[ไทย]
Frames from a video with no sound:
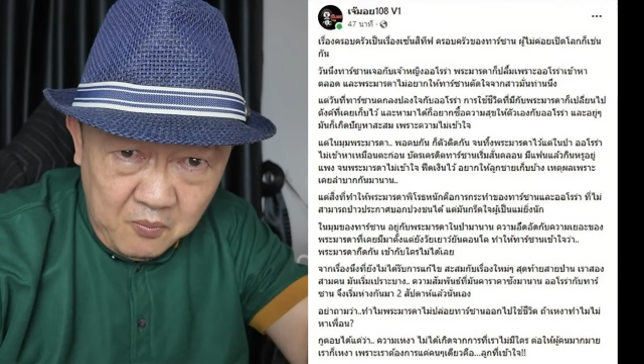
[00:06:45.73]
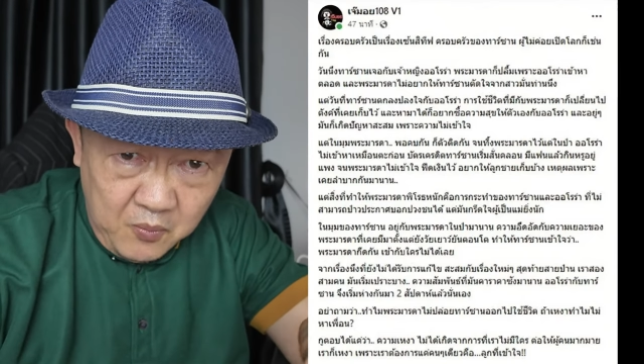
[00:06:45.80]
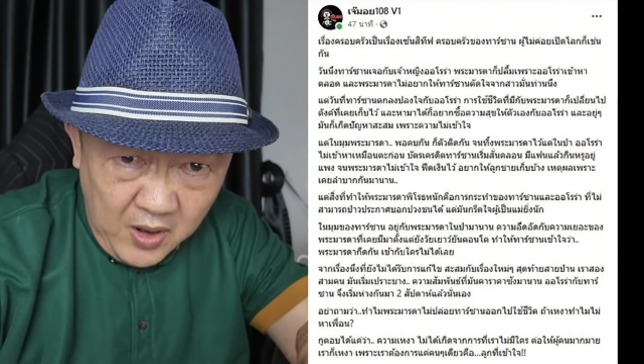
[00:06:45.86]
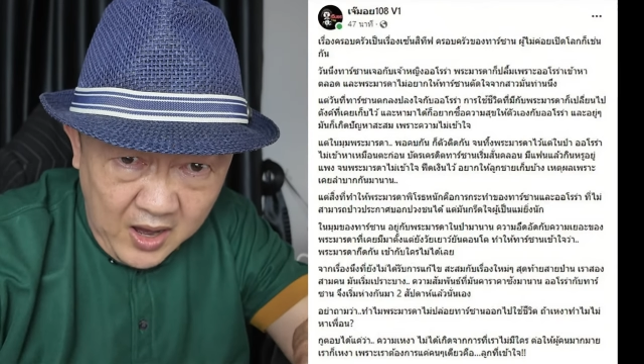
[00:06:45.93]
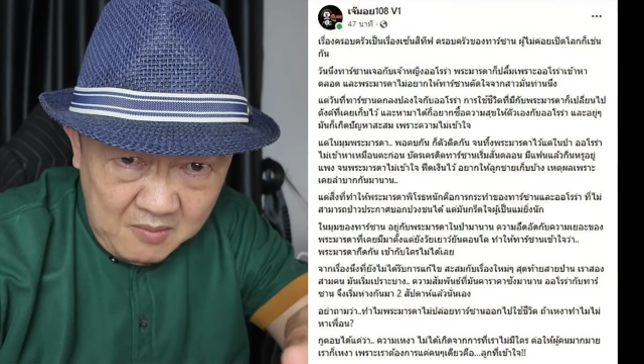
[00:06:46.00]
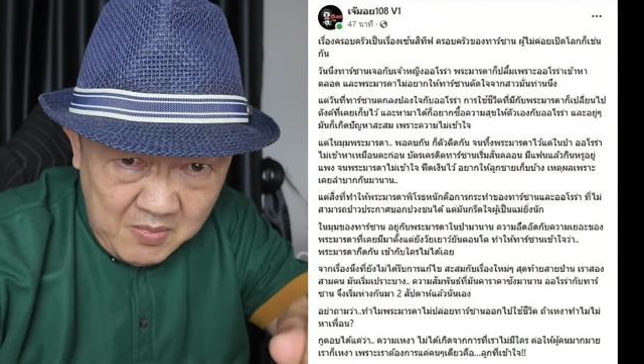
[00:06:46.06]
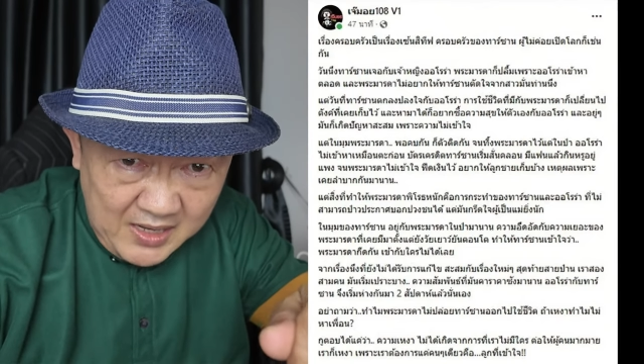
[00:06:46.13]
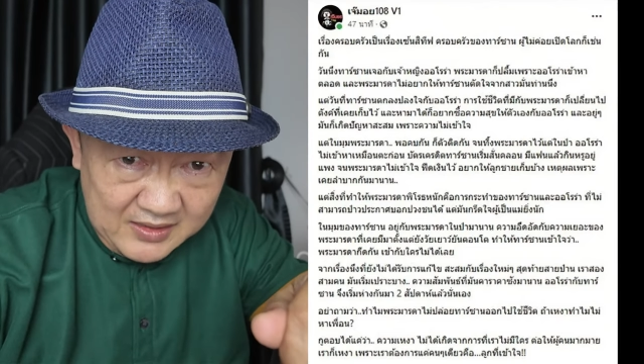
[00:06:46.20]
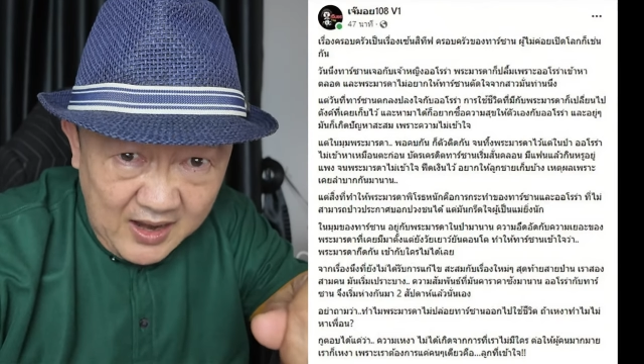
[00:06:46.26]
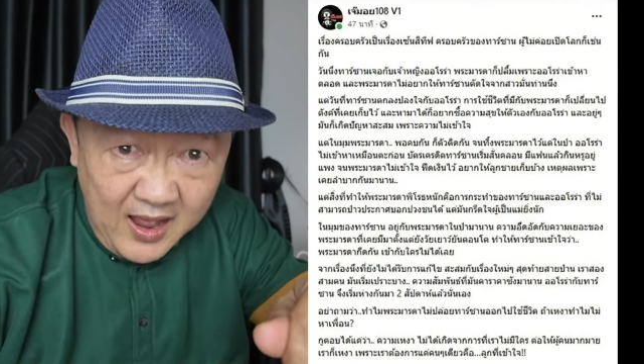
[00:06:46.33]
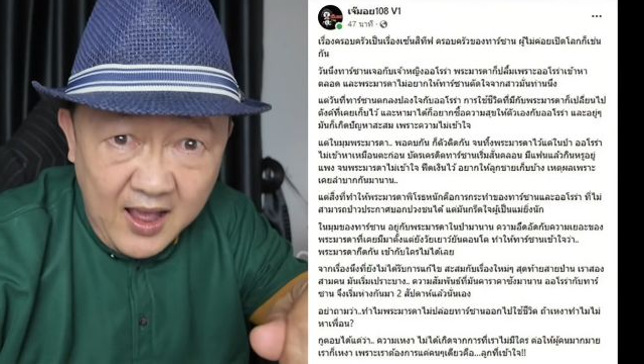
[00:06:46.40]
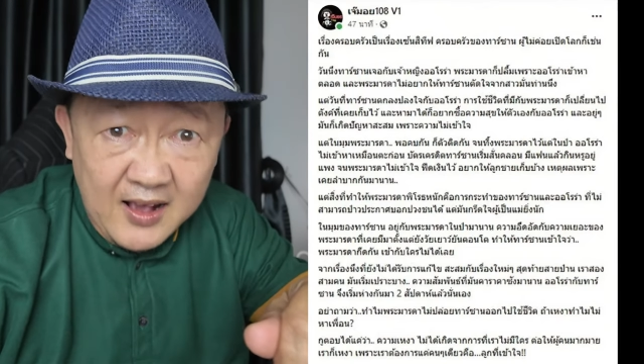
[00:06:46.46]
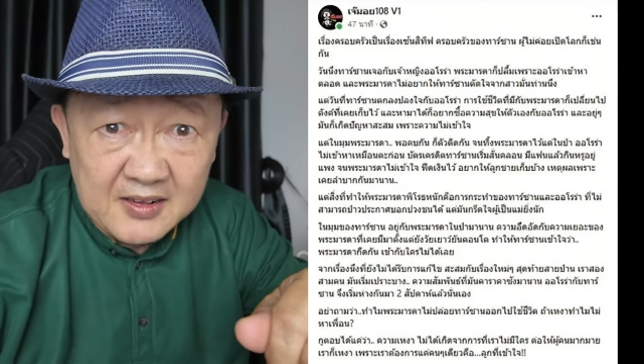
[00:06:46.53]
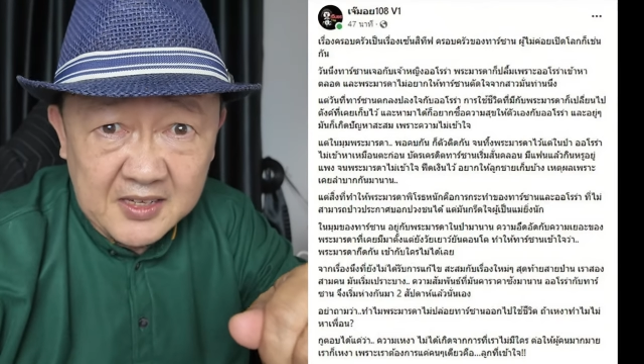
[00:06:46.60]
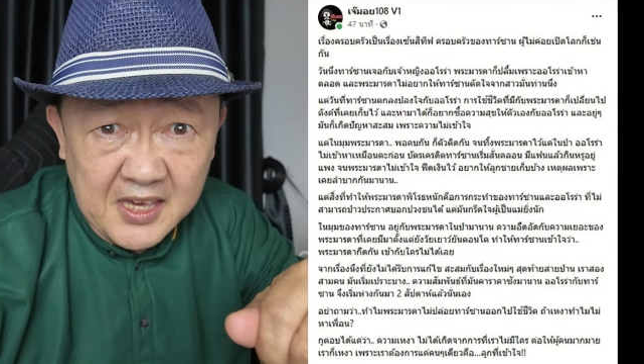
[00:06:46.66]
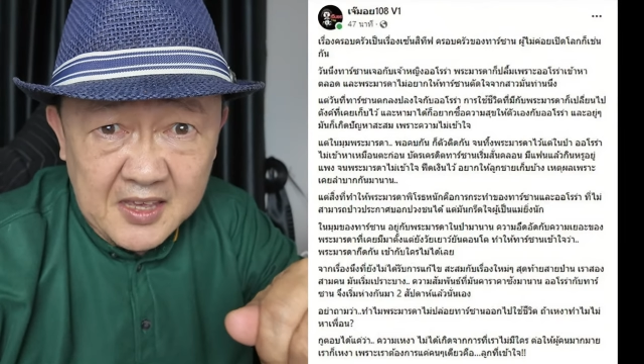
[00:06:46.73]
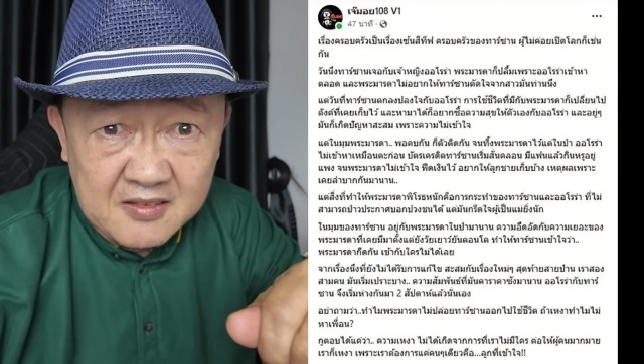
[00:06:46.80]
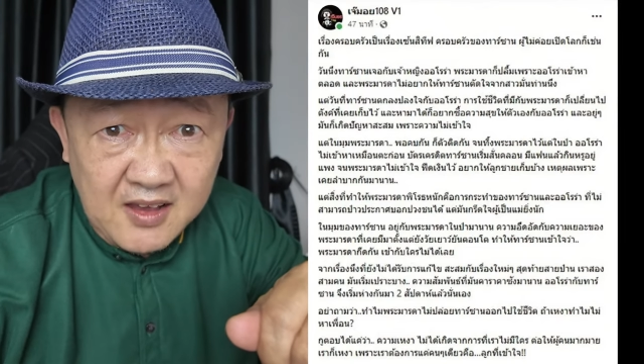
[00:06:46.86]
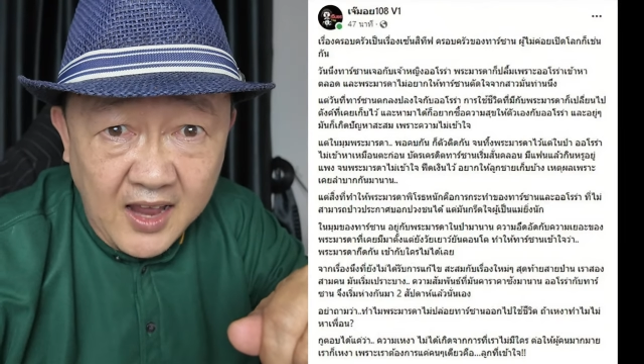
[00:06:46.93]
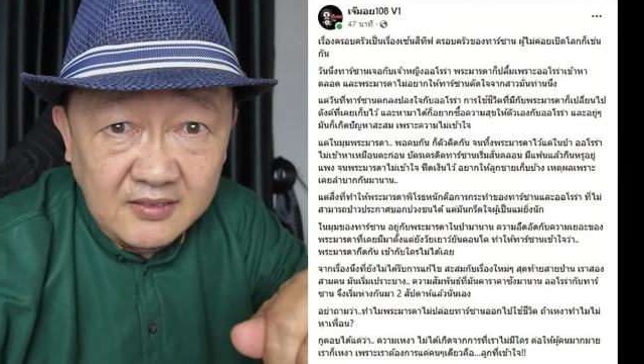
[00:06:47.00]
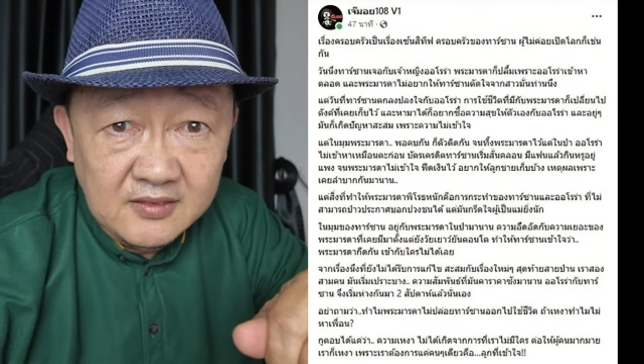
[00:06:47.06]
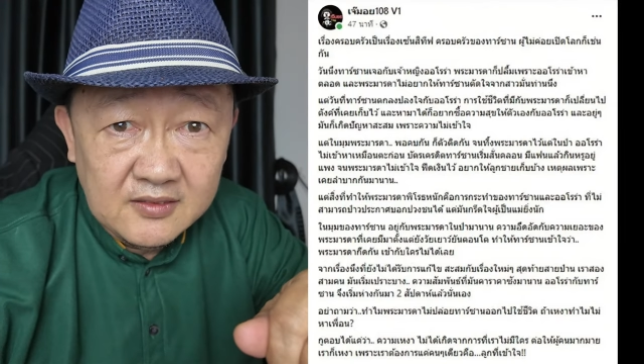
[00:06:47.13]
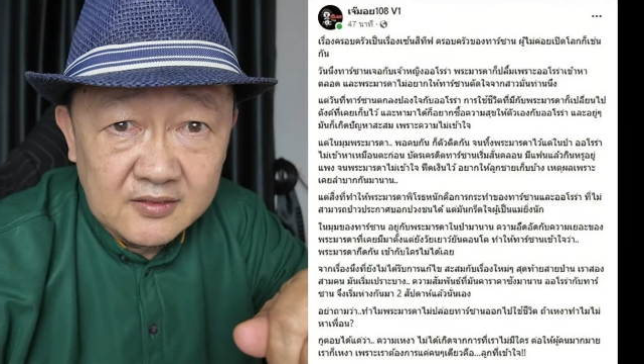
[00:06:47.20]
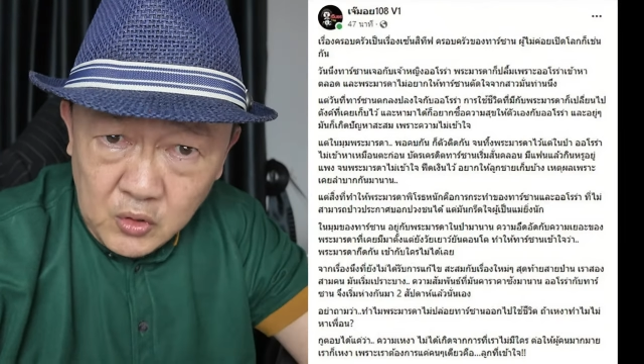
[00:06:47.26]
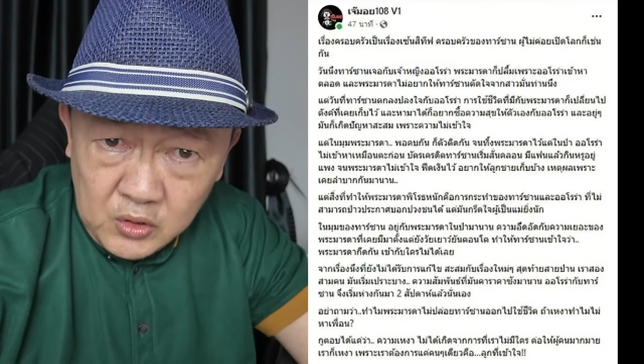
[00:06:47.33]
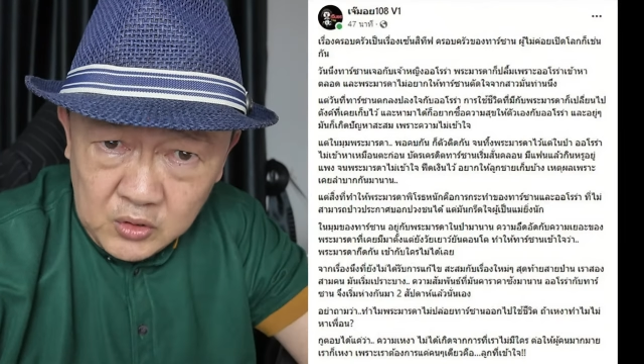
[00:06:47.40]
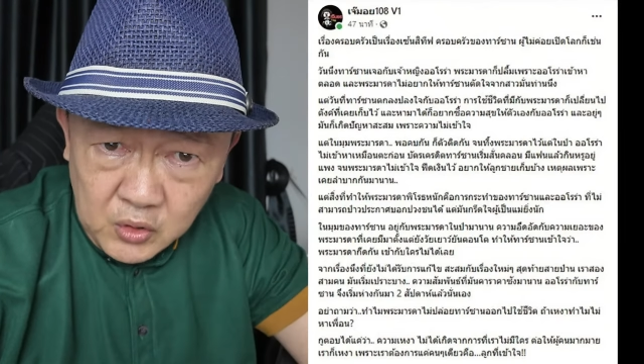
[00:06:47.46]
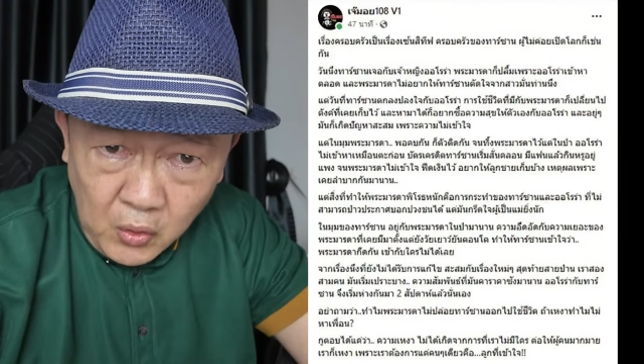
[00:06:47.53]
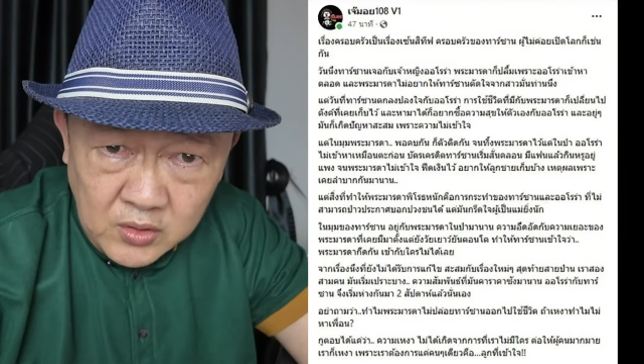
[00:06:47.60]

พระมันดากีดกันจน